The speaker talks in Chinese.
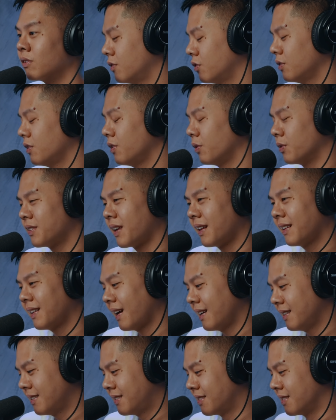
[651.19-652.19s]
就是有三
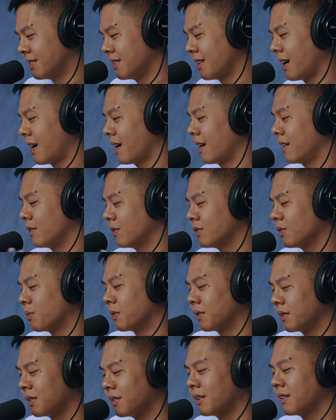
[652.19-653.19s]
太子啊，有什
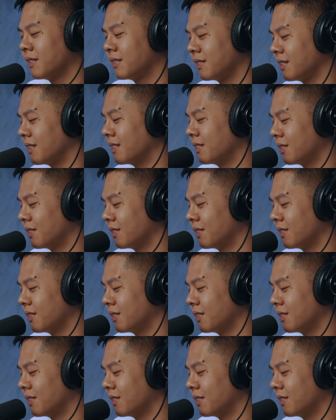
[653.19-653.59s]
么的那些。